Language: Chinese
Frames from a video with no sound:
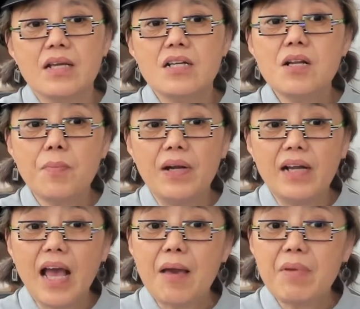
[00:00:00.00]
日本
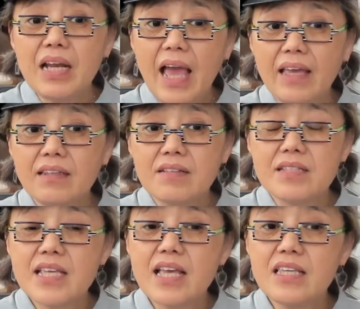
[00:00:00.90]
人还没来呢，
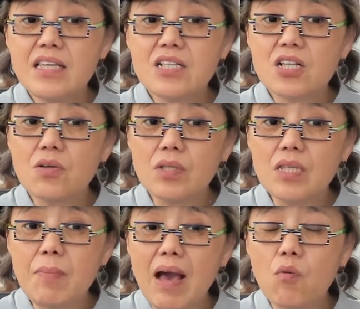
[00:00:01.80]
先一整
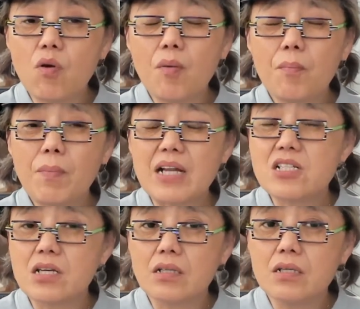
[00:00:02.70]
一把火把
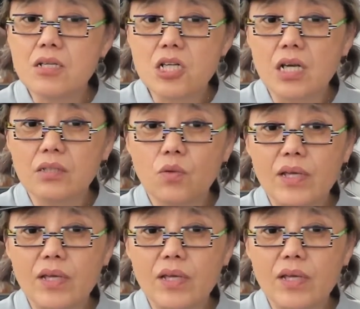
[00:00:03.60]
整个城都